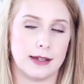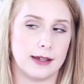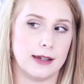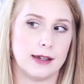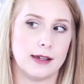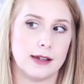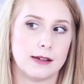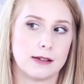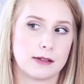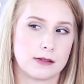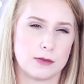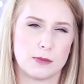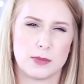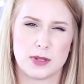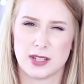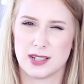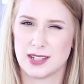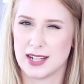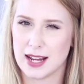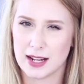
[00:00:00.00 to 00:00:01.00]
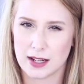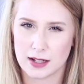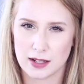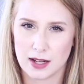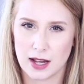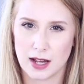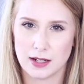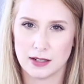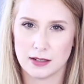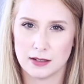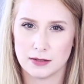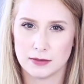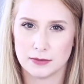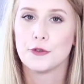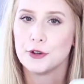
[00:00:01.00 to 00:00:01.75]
eh so ein bisschen denken kann.